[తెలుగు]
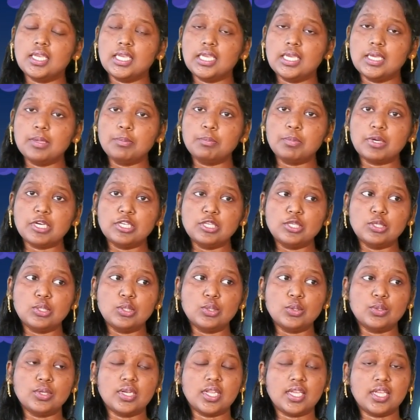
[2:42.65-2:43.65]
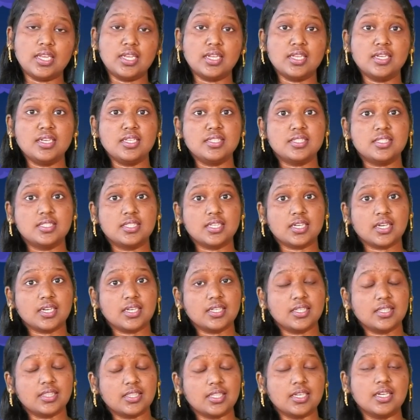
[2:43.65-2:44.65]
ఏ పనిలోనైనా
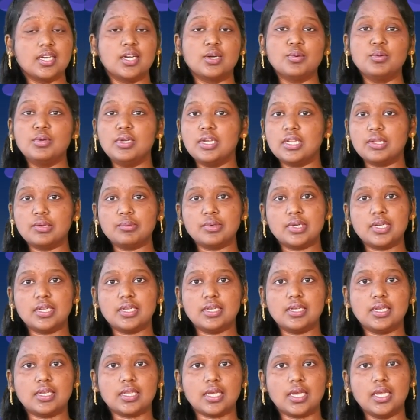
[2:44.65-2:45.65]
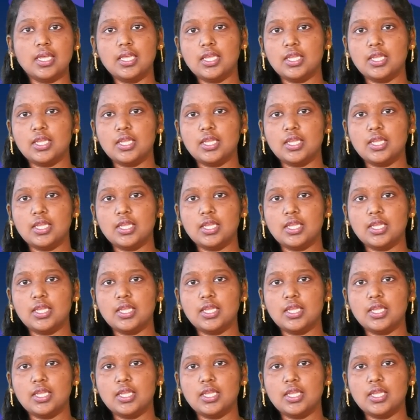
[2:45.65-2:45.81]
నిజాయితీగా ఉండేవాడంట